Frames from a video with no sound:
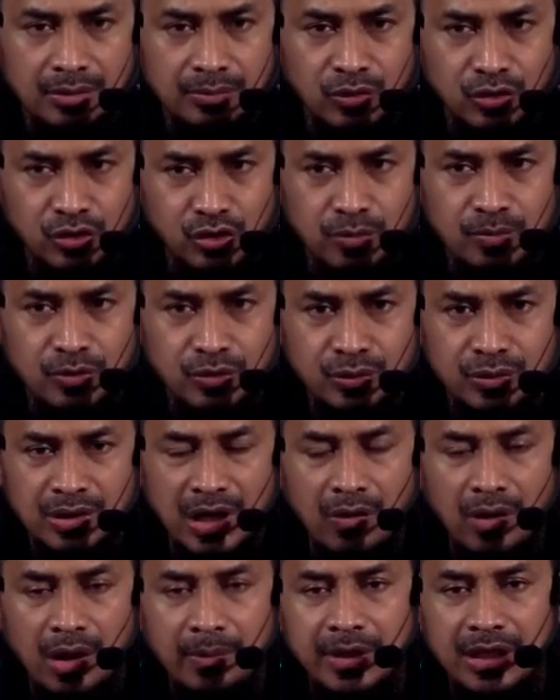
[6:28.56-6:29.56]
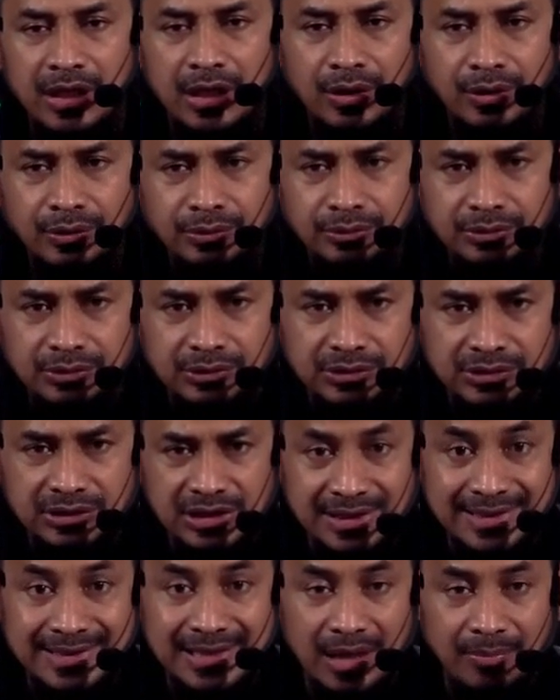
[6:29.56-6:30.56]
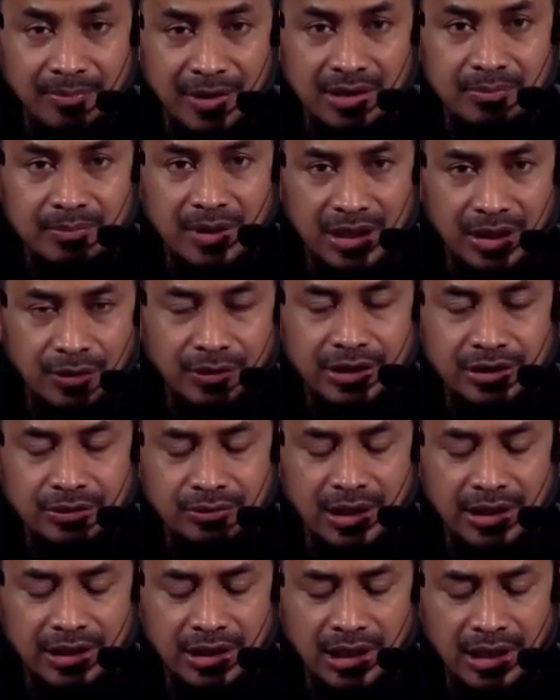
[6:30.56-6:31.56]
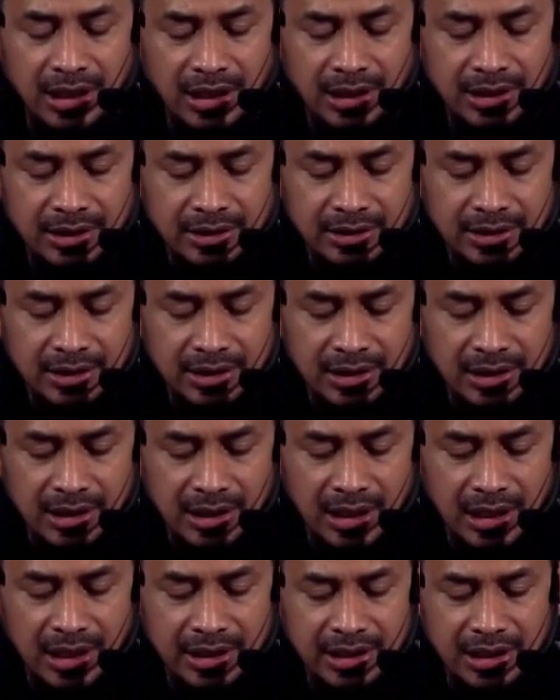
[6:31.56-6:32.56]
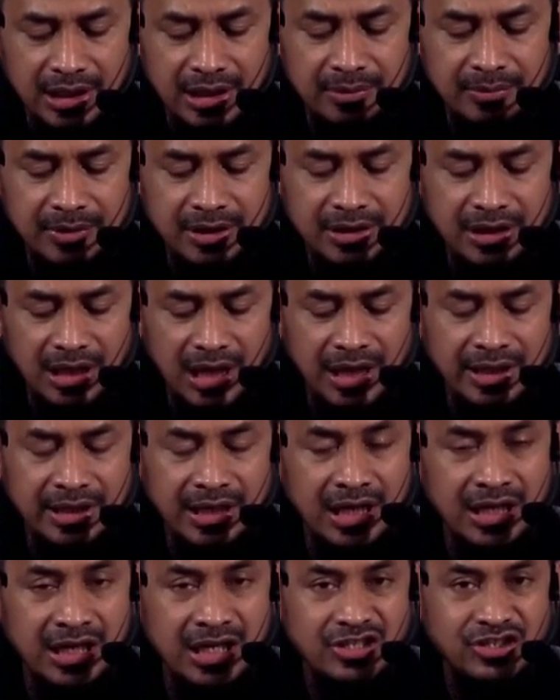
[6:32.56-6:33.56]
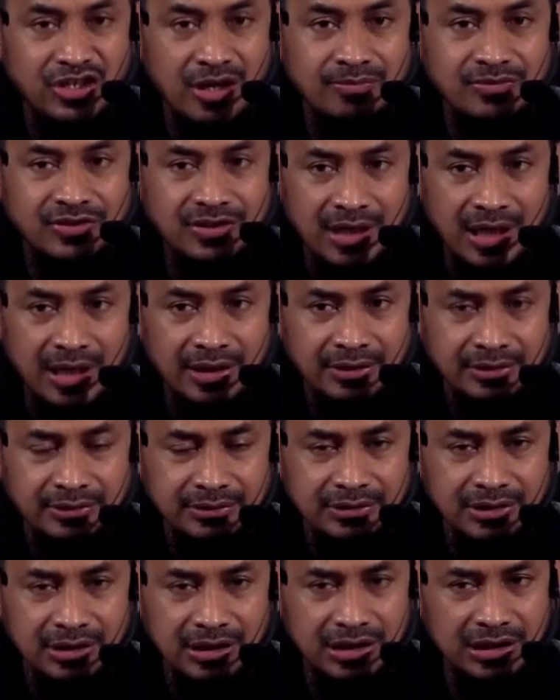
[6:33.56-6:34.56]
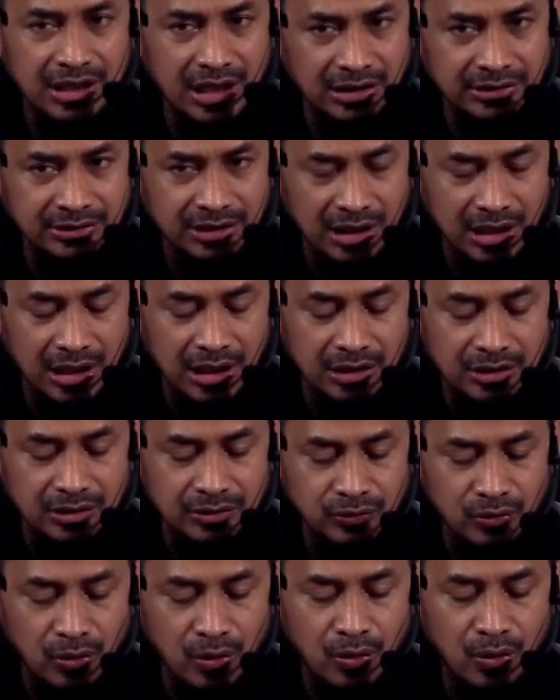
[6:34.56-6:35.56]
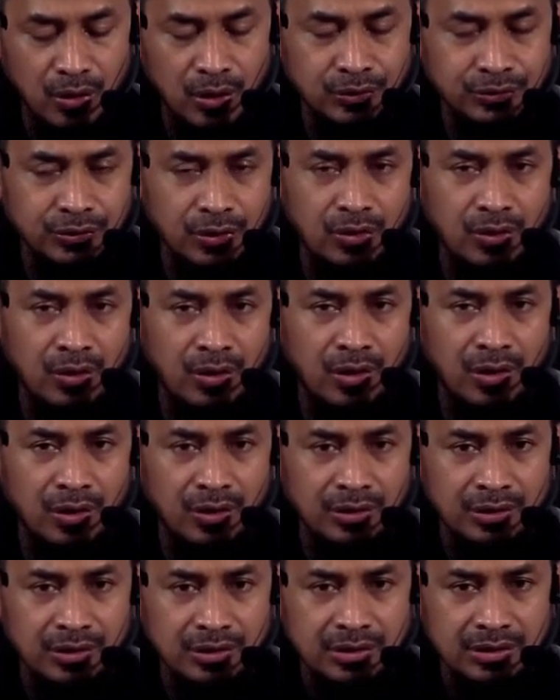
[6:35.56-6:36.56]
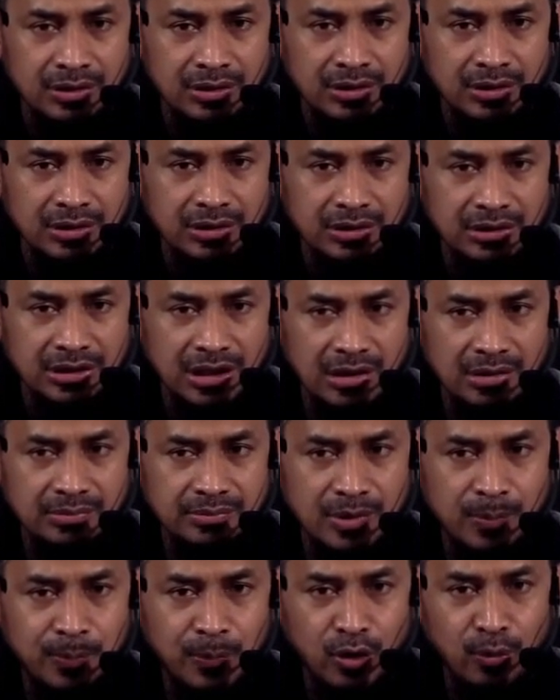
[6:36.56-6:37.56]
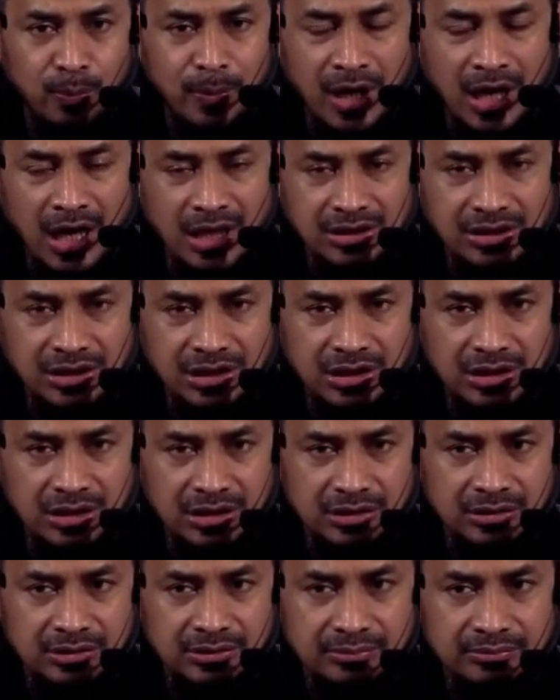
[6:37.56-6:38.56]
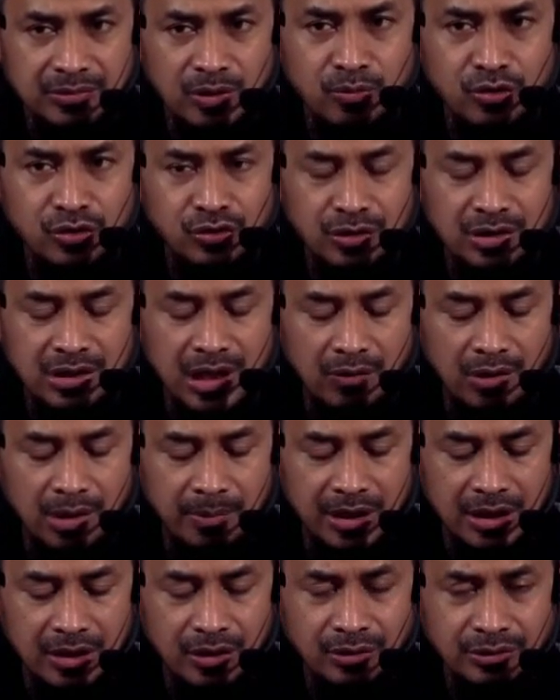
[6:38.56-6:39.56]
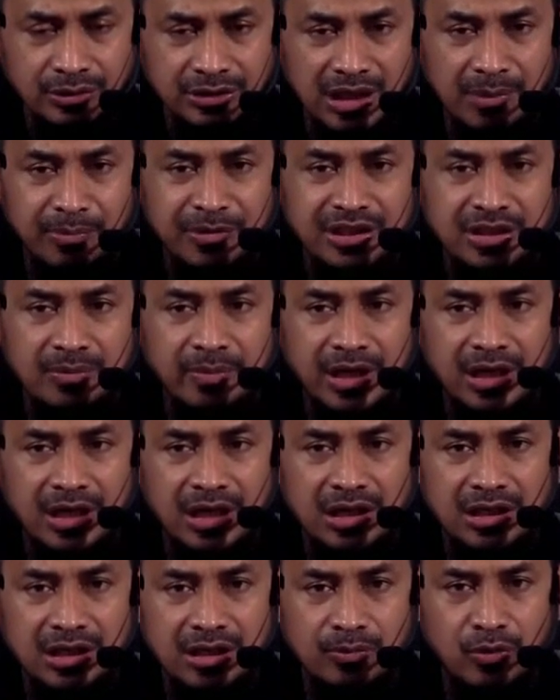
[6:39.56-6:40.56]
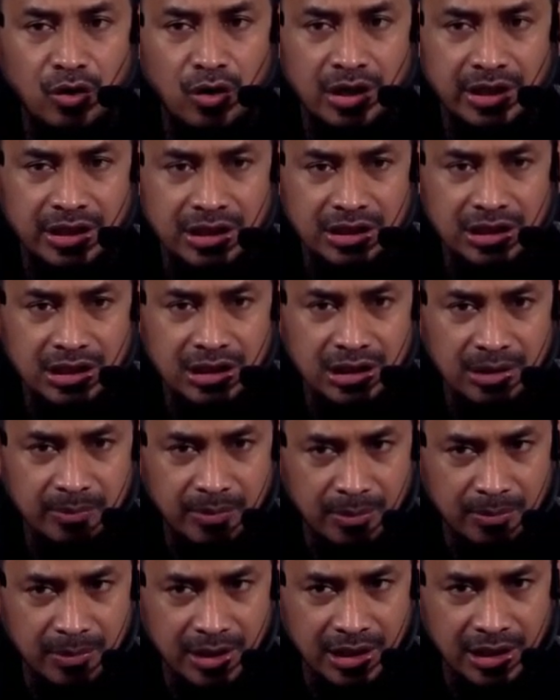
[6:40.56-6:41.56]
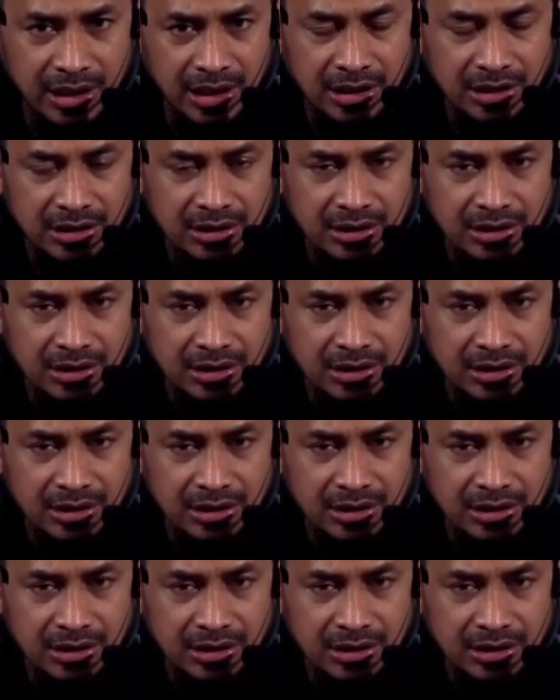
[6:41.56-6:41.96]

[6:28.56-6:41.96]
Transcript: musuh-musuh dakwah beliau di zaman beliau itu adalah ada namanya anak-anak Syamsan ini di antara tokoh-tokoh yang memprovokasi memusuhi dakwah beliau dan menyebarkan kebohongan ini ke berbagai